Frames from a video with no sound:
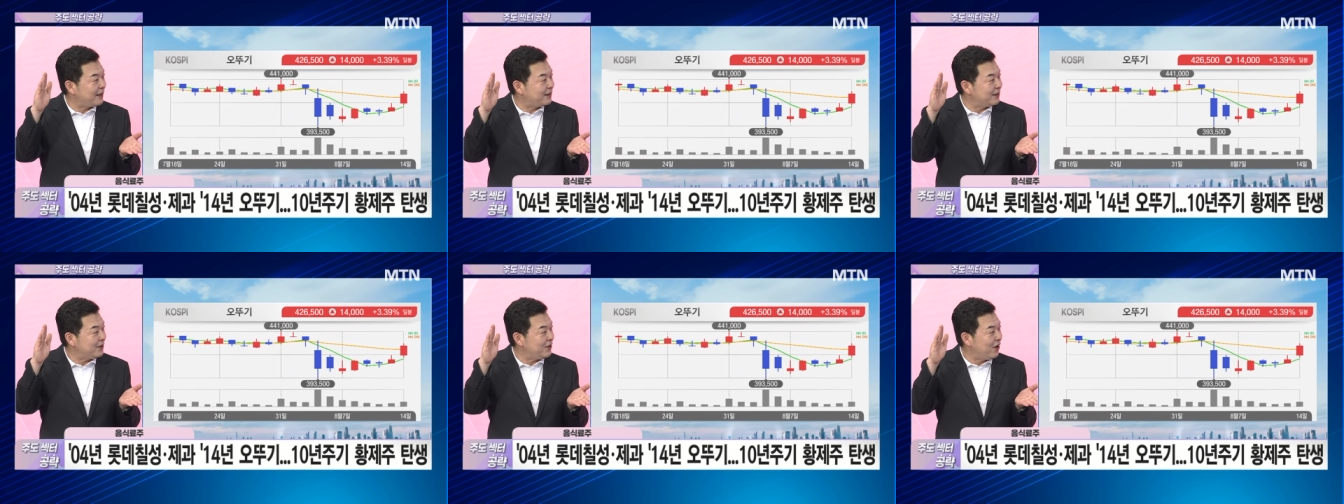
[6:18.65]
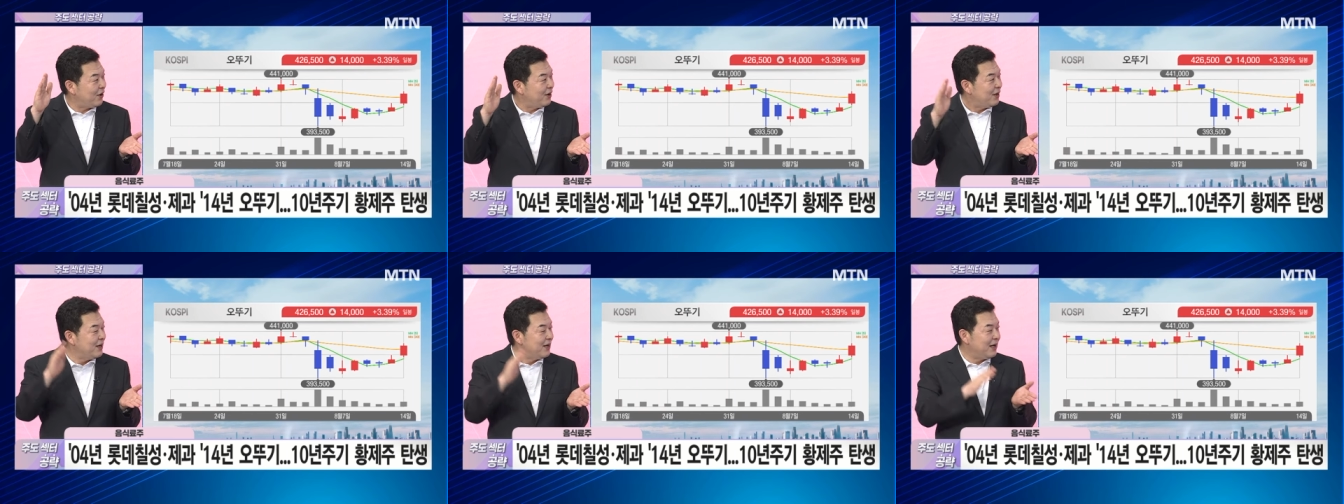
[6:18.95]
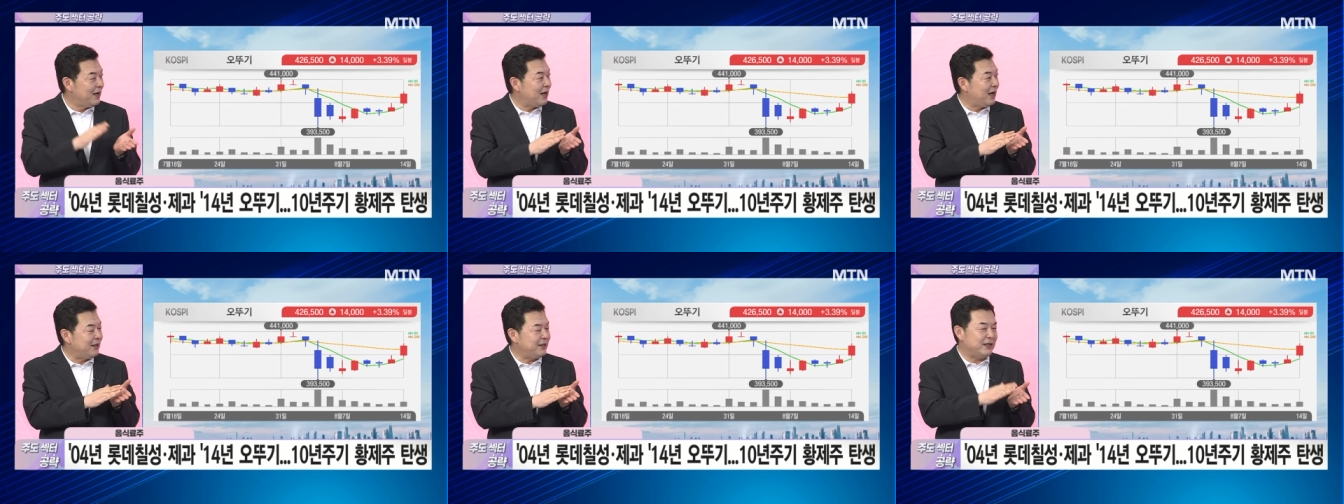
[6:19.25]
나타났거든요.
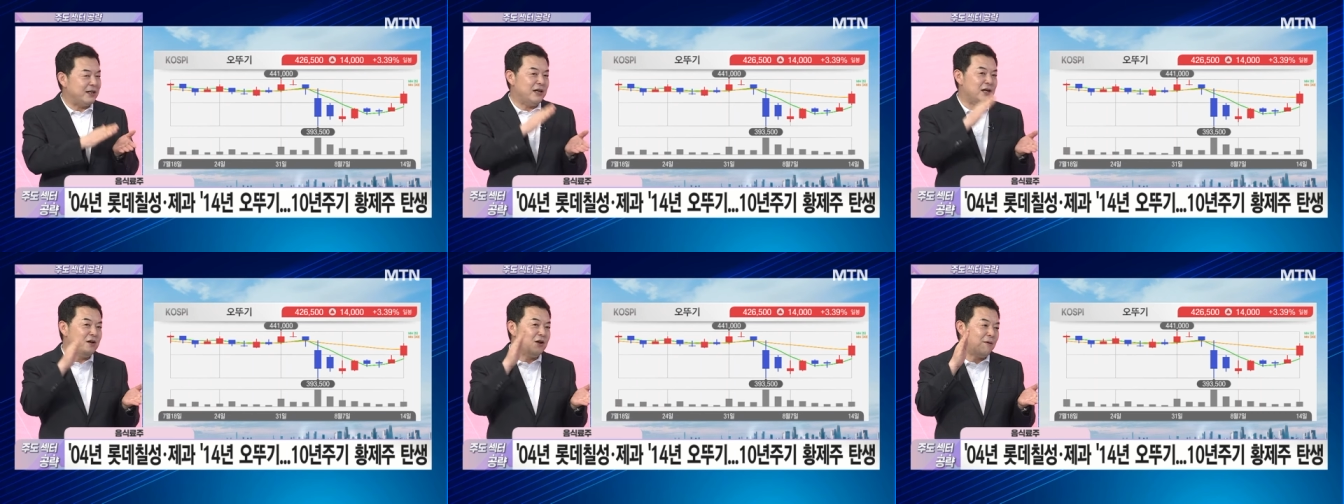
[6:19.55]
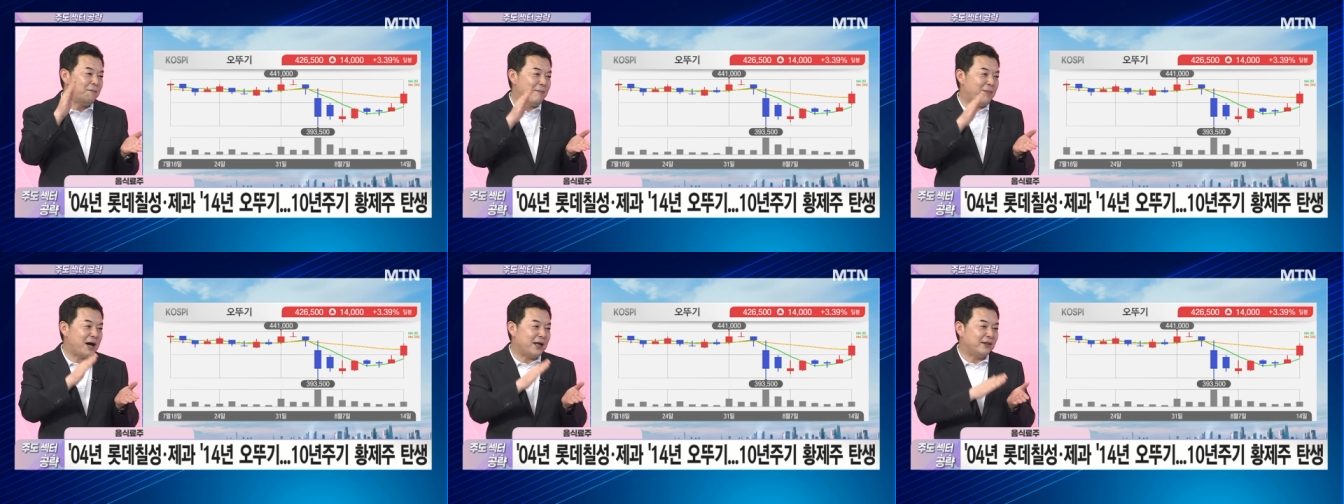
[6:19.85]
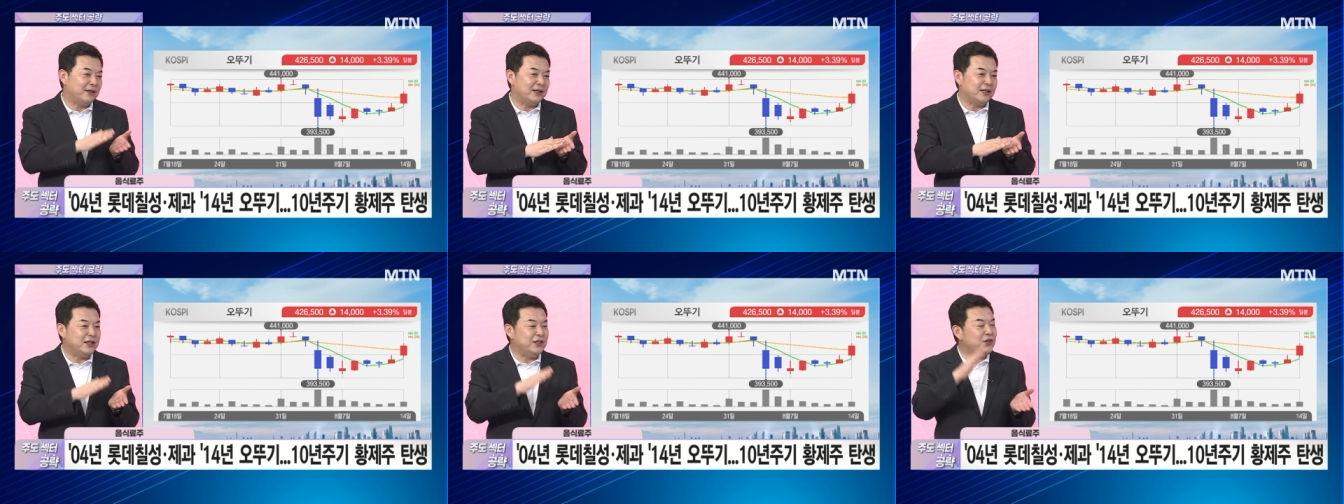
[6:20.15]
네. 한 1년
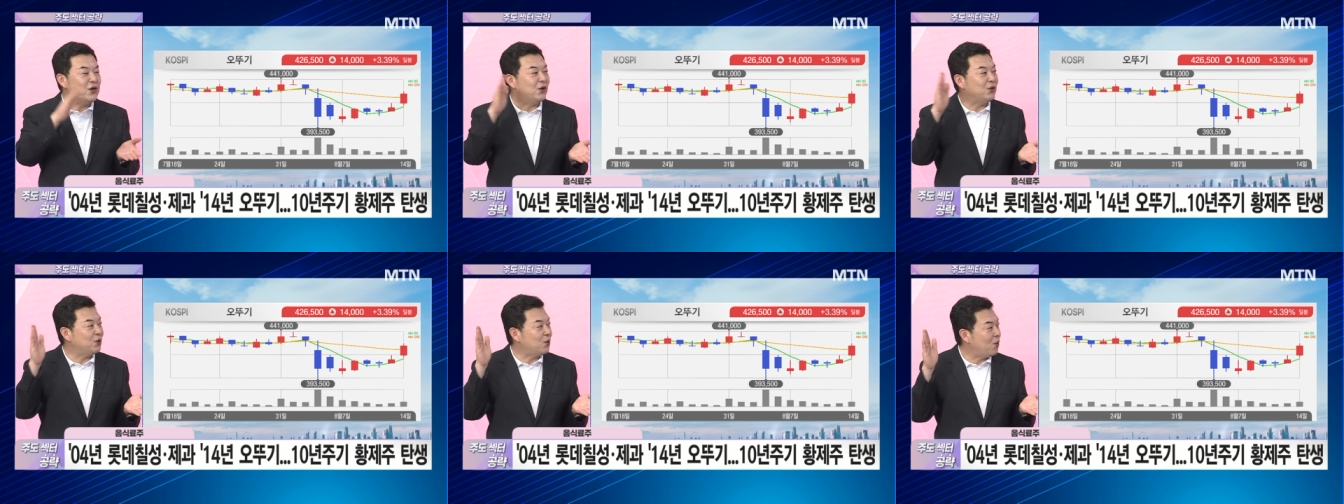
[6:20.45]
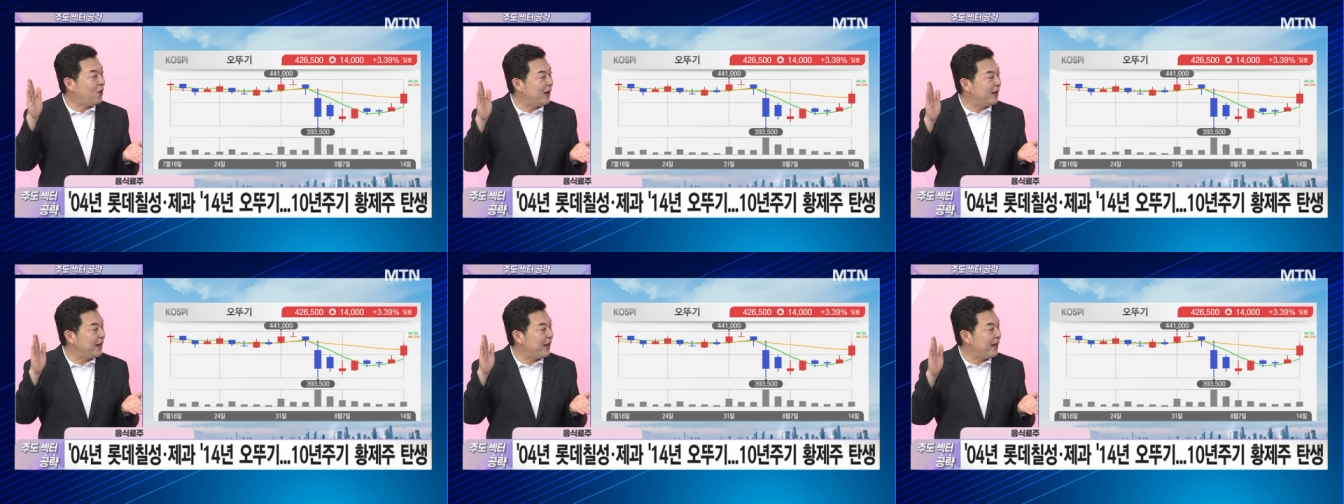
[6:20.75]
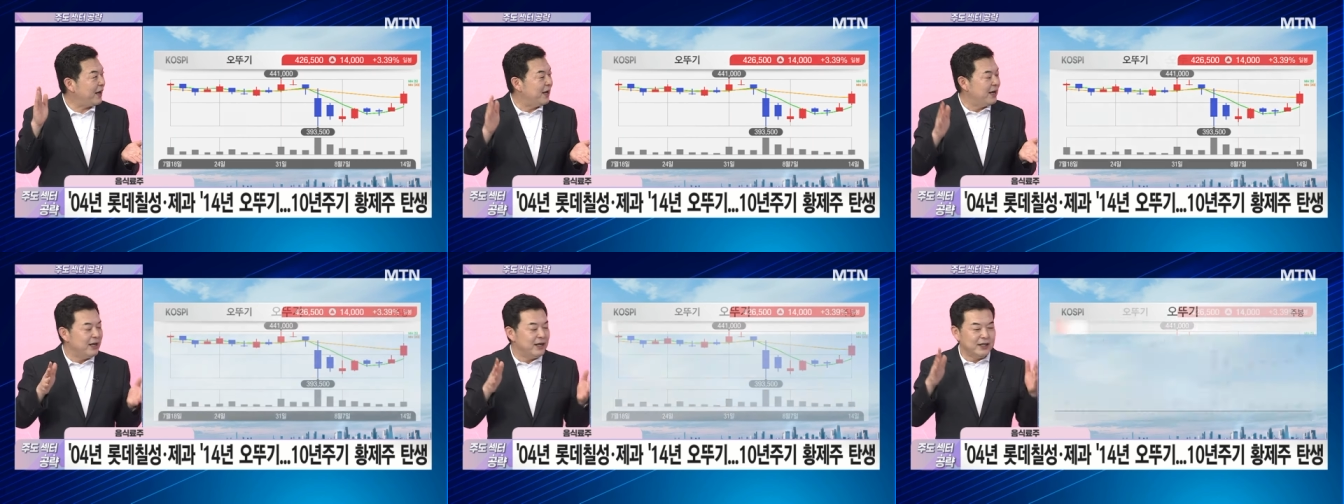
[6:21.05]
반, 2년
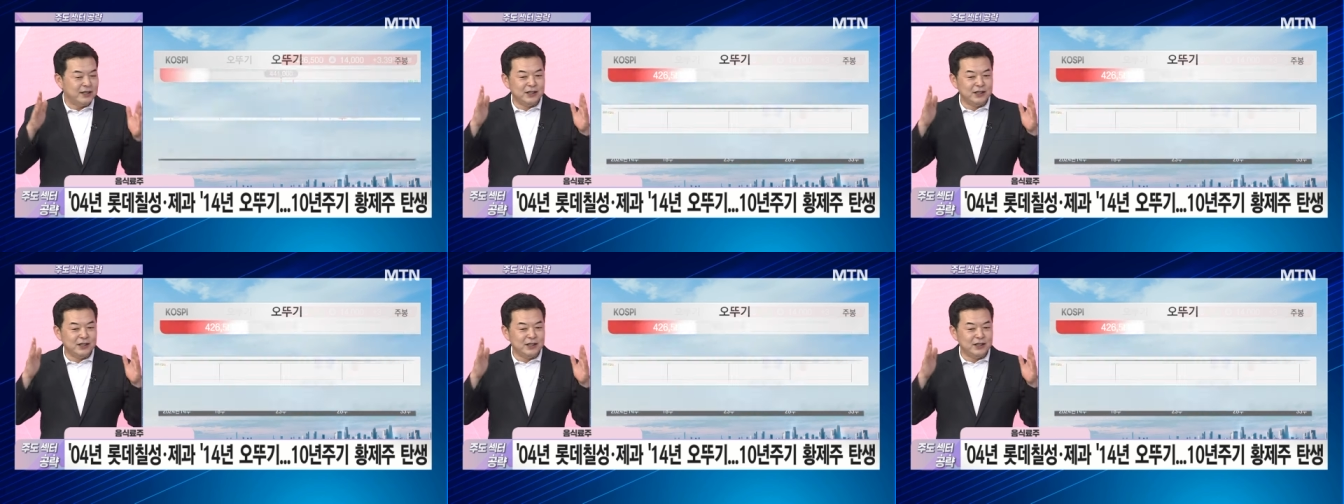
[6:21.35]
동안에